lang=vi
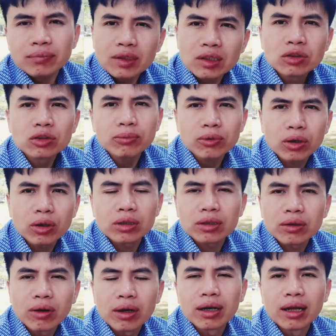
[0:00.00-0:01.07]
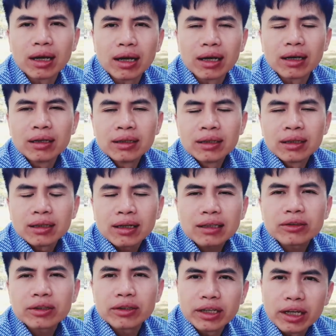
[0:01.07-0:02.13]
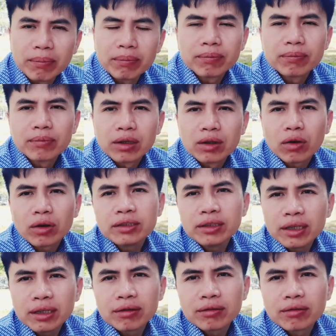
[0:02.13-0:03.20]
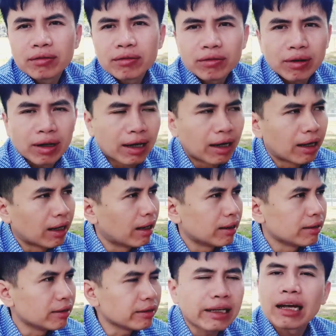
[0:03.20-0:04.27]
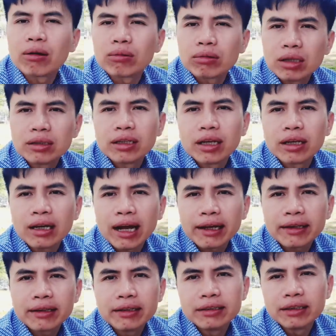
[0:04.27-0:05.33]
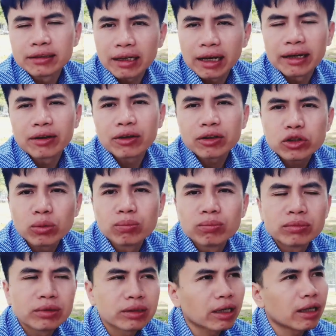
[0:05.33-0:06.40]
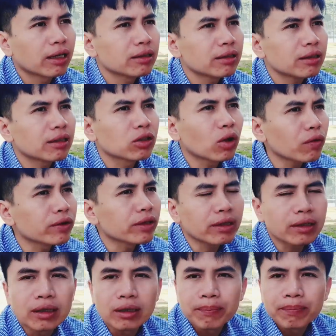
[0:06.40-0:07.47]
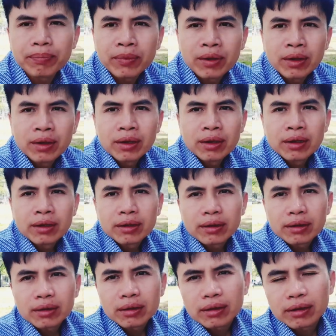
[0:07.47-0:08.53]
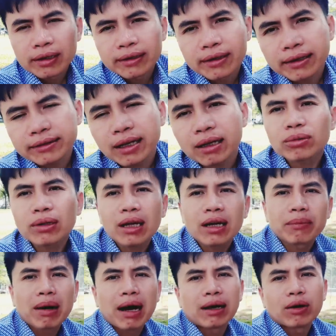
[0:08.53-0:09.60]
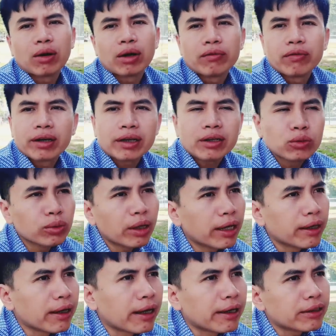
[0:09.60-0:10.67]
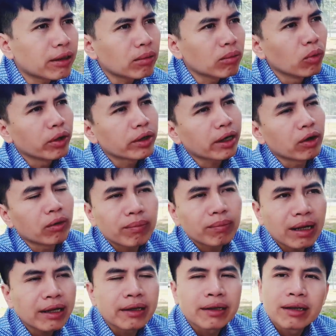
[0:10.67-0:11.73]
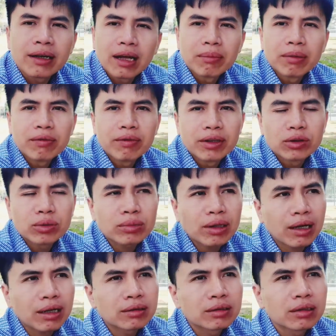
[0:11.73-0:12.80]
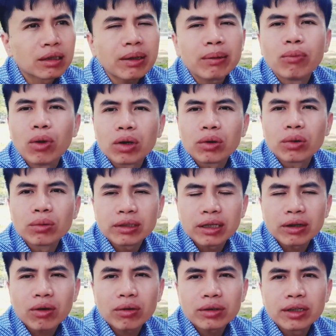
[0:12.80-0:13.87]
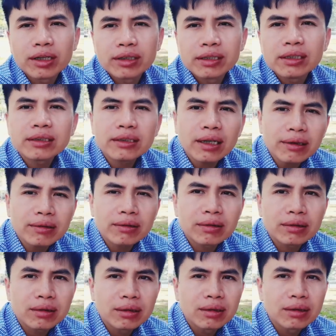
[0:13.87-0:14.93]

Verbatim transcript: giúp cho gọi là các doanh nghiệp mà nói riêng và những nhà đầu tư trên hai cái thị trường này nói chung sẽ rất là tốt và tích cực thì tại sao chúng ta lại bàn luận về cái chủ đề này trong buổi ngày hôm nay là bởi vì chúng ta sớm hay muộn cũng sẽ có những cái chính sách ờ,